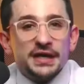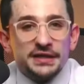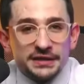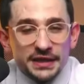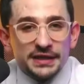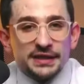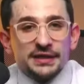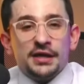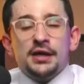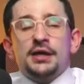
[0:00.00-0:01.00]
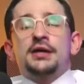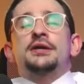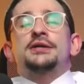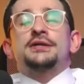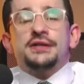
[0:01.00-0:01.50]
они такие?
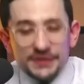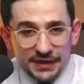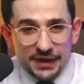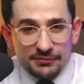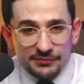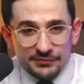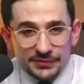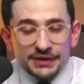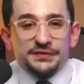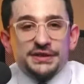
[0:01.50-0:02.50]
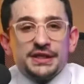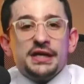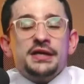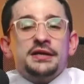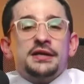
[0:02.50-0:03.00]
Не все. Не
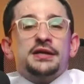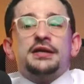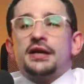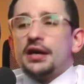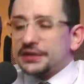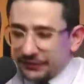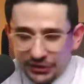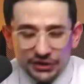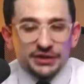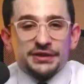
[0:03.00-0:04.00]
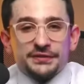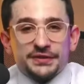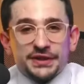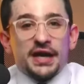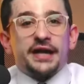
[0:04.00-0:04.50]
все, а совершенно не
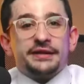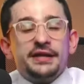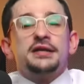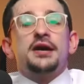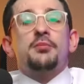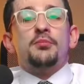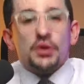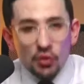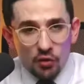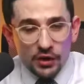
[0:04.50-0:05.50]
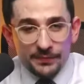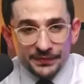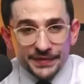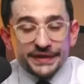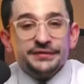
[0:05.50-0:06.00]
все. Однако много.
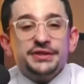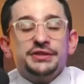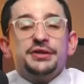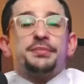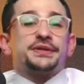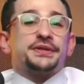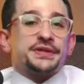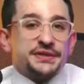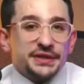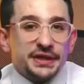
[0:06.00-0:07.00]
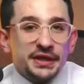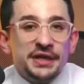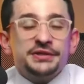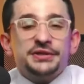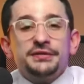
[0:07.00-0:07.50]
Действительно, по ТСР
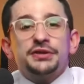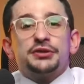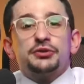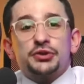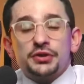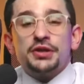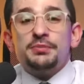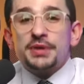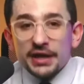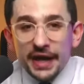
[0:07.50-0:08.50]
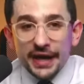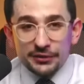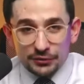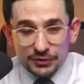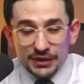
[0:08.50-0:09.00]
действительно то, что
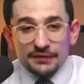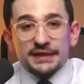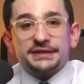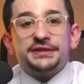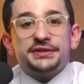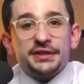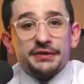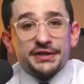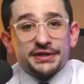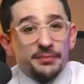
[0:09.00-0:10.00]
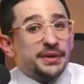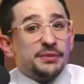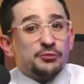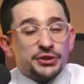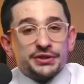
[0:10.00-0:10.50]
набирает туда в российские войска
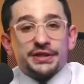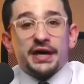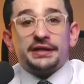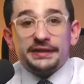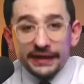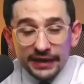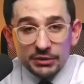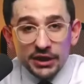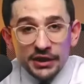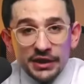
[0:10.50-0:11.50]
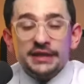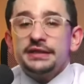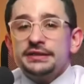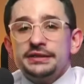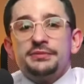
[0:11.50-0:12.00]
преимущественно отребье,
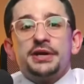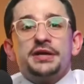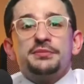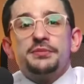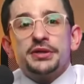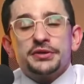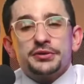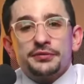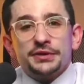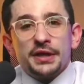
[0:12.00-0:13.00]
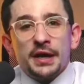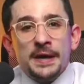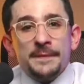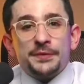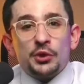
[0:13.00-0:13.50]
если не брать мобилизованных,
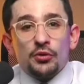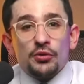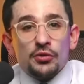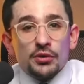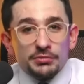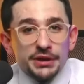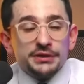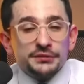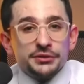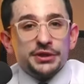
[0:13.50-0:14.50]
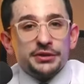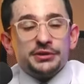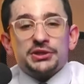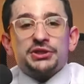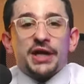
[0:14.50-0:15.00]
то это все
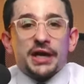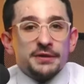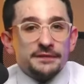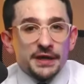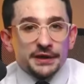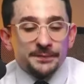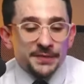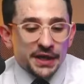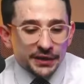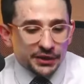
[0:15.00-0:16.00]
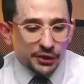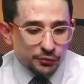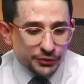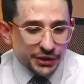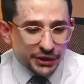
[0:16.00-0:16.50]
дает ожидаемый эффект. Это
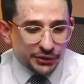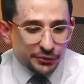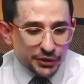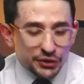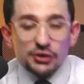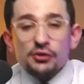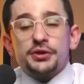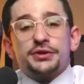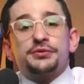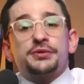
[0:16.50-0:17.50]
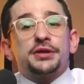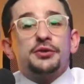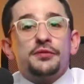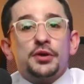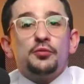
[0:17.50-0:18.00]
люди, которые с легкостью
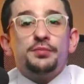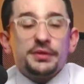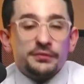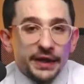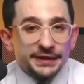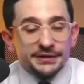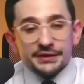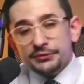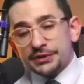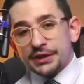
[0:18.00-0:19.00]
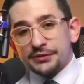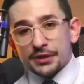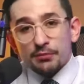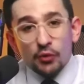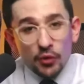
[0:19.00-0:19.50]
готовы убивать, это люди,
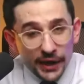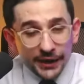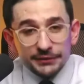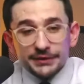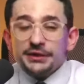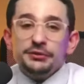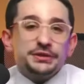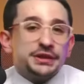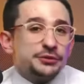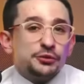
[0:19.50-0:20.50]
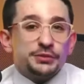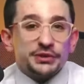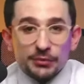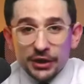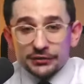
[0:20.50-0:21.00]
которые бухают, это люди, которые
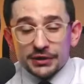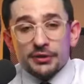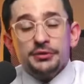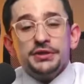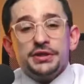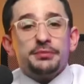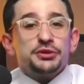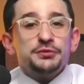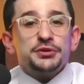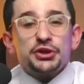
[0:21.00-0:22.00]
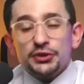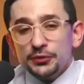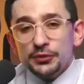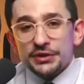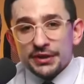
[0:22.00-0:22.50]
употребляют наркотики, причем
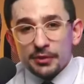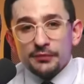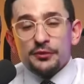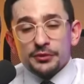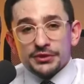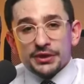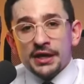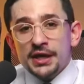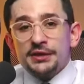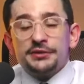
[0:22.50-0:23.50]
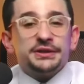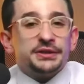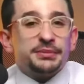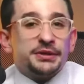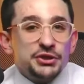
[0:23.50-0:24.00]
зачастую на самом фронте, но от
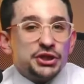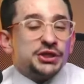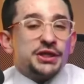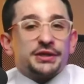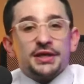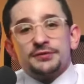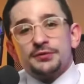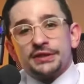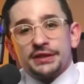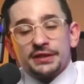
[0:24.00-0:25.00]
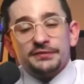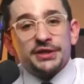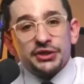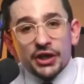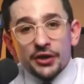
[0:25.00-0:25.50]
этой привычки не отказываются, когда
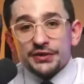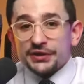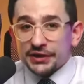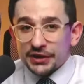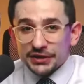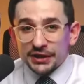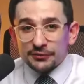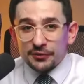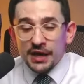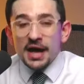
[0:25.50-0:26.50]
возвращаются на гражданку.